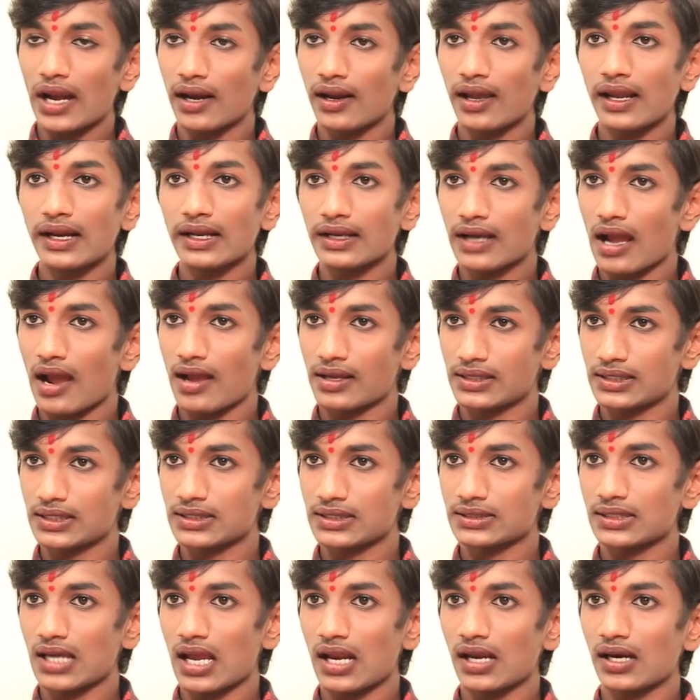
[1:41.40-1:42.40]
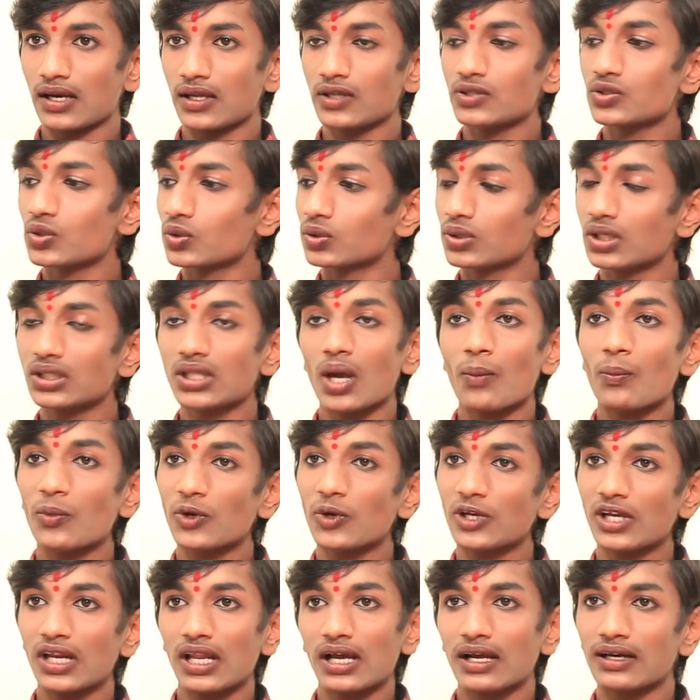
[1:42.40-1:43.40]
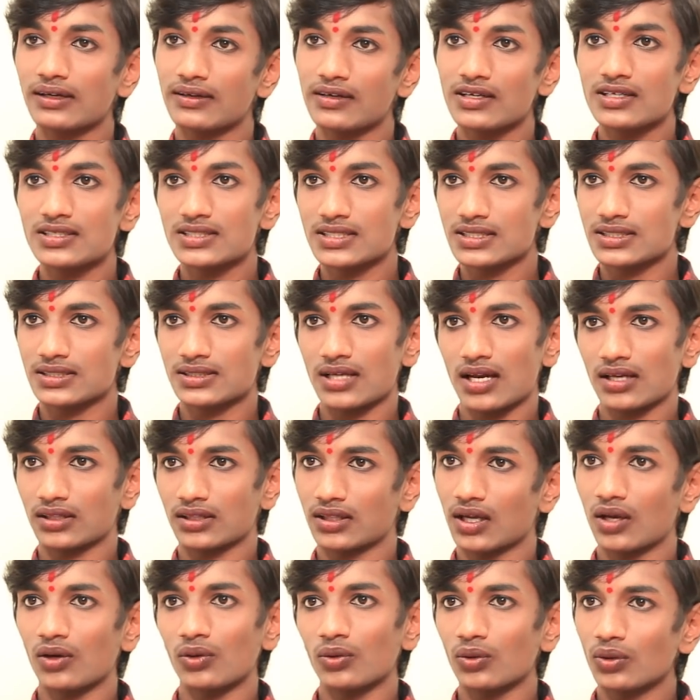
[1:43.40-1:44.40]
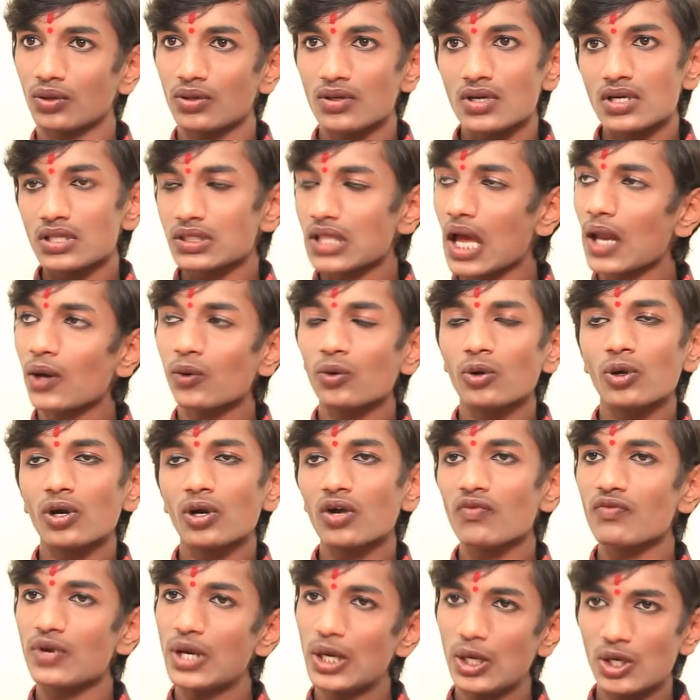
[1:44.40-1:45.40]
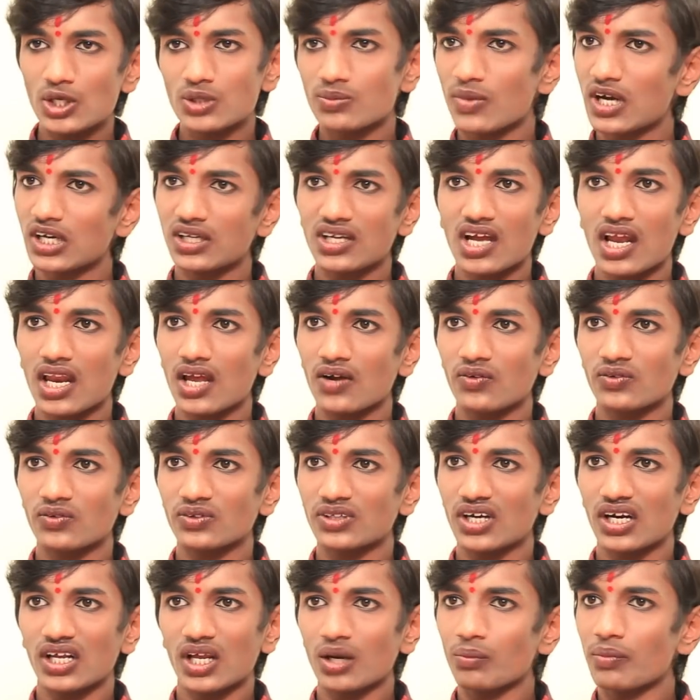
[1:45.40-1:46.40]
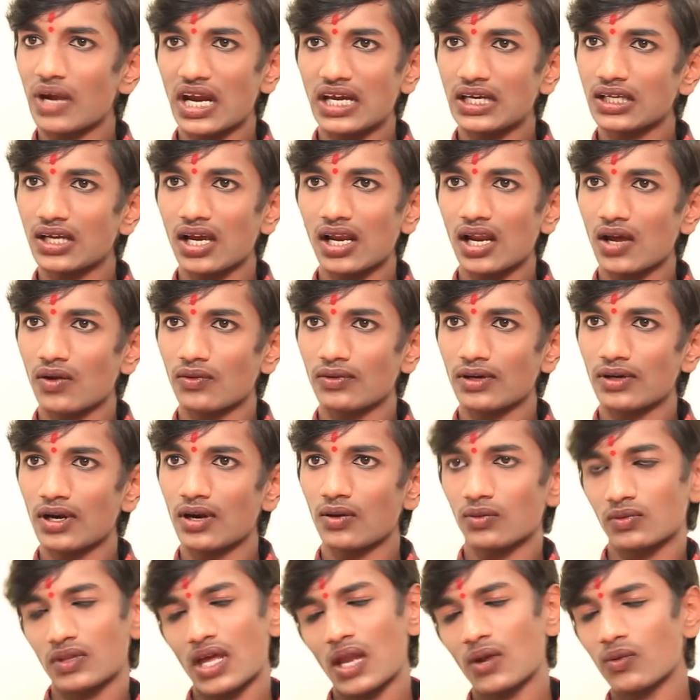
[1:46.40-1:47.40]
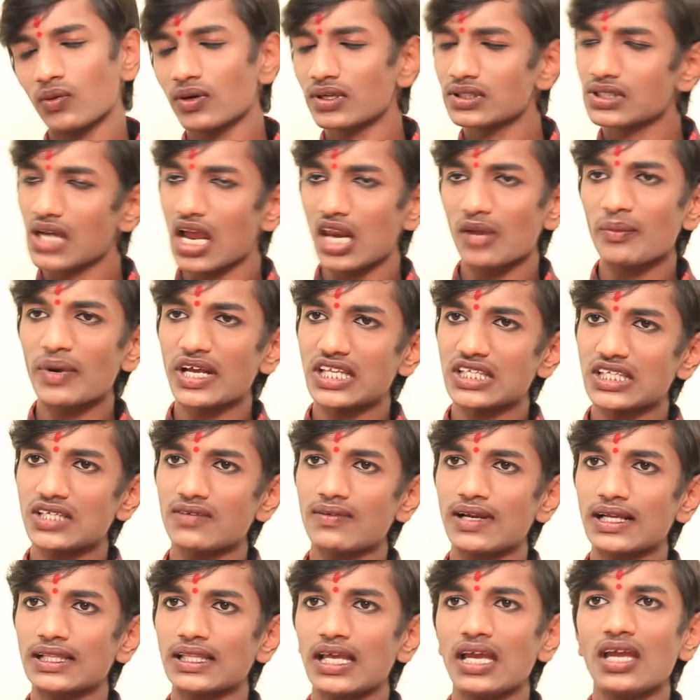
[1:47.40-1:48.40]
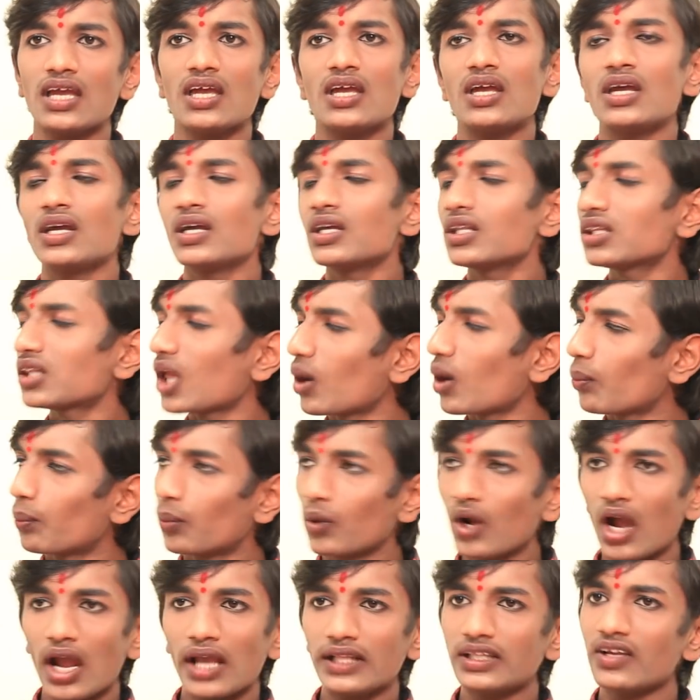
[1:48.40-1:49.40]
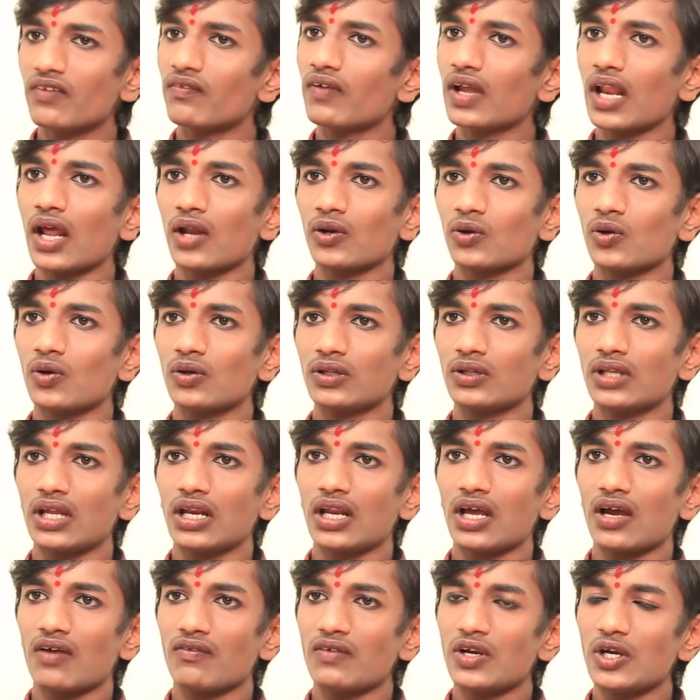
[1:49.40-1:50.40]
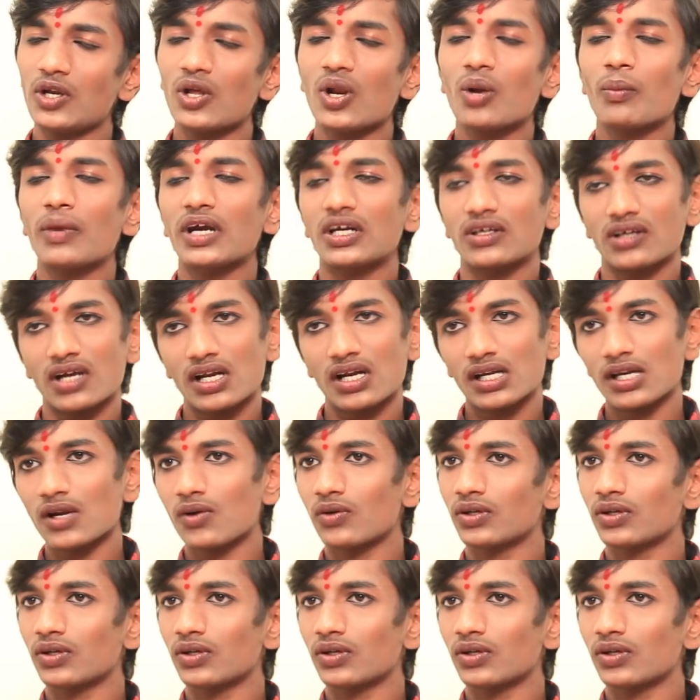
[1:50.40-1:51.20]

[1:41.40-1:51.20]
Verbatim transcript: అయినా కారణస్ సాయినైనా సొంత తమ్ముళ్ళలాగా ట్రీట్ చేస్తాడు తను తను కూడా ఒక వీడియోస్ మట్టికి అలా ఉంటాడు కానీ బయటికి అలా ఉంటాడు తను కూడా చాలా మంచి వ్యక్తే తప్పుగా అయితే ఇవ్వరు అనుకోవాలన్న వీడియోలో మటుకు అట్లా